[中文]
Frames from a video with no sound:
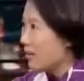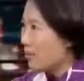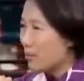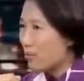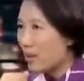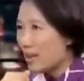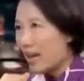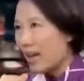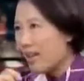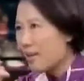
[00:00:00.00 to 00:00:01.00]
然后我
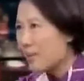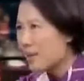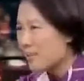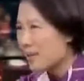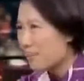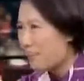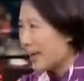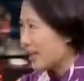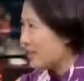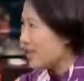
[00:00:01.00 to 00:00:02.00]
说：“哎，你们怎么
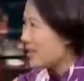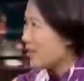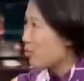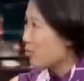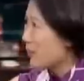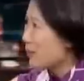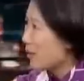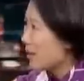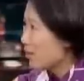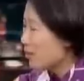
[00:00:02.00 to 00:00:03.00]
本地人住
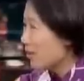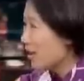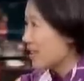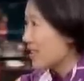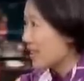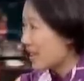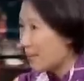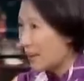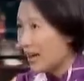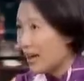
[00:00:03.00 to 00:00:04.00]
宾馆游手好闲在
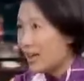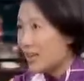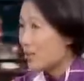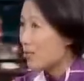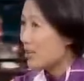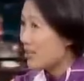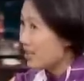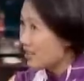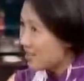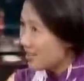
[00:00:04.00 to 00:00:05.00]
干嘛？”他说：“你
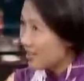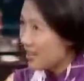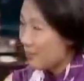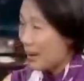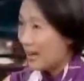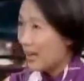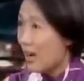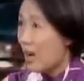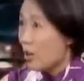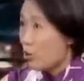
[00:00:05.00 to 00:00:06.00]
知道这些人干嘛的？
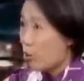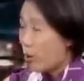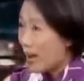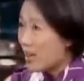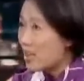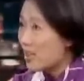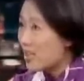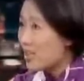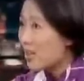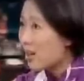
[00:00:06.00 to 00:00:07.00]
全是
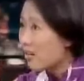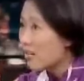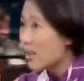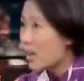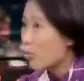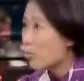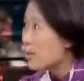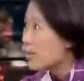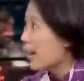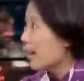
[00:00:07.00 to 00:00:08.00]
那些高利贷公
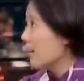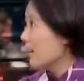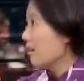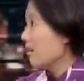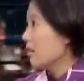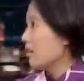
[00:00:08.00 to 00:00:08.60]
司养的人。”